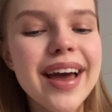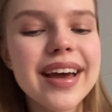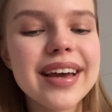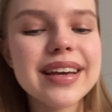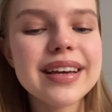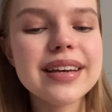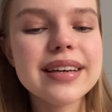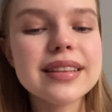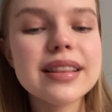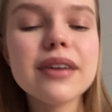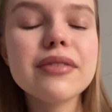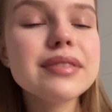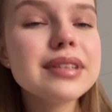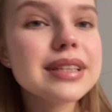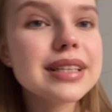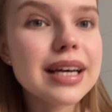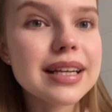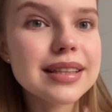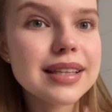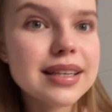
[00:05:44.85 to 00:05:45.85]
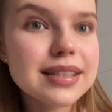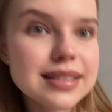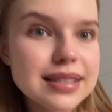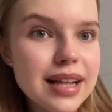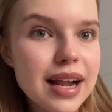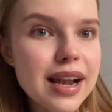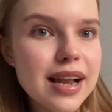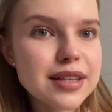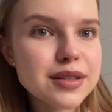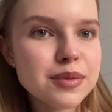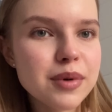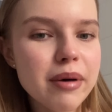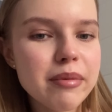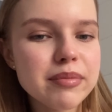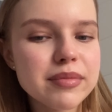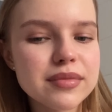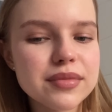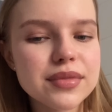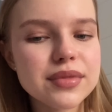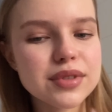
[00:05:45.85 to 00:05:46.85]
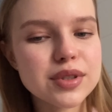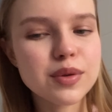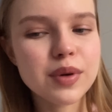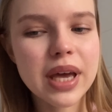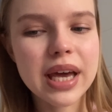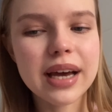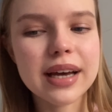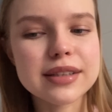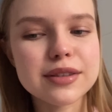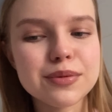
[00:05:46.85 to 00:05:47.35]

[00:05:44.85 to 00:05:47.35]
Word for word: I na Vinted znalazłam sukienkę,